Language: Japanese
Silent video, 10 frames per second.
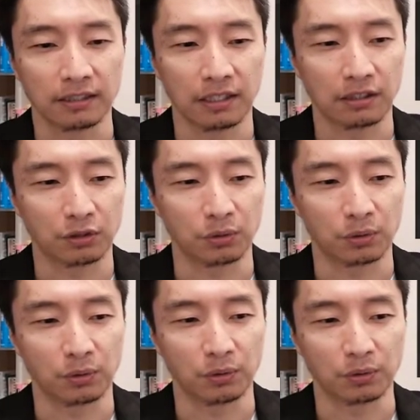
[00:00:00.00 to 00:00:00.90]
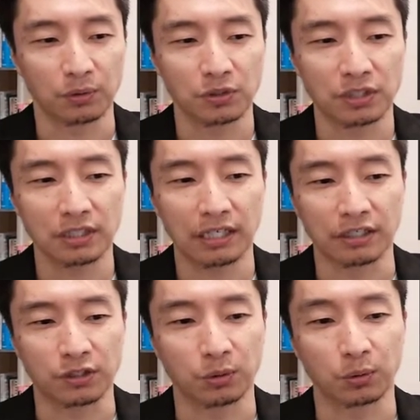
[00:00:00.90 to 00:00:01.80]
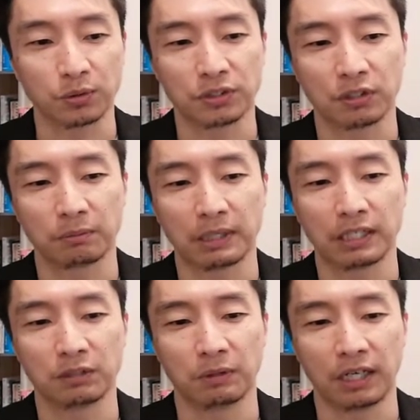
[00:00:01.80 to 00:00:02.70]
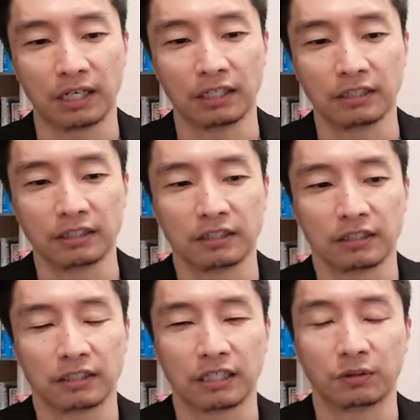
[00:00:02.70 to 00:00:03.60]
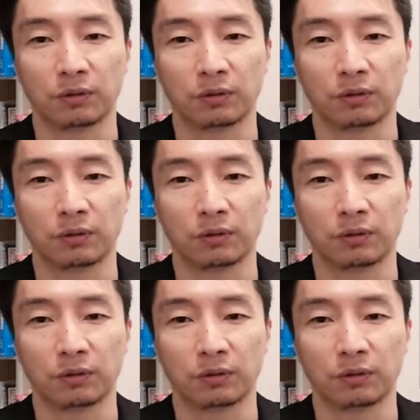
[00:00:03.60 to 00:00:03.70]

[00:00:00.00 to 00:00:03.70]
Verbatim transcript: 何かというと、組織内で仕事をしている場合には、あ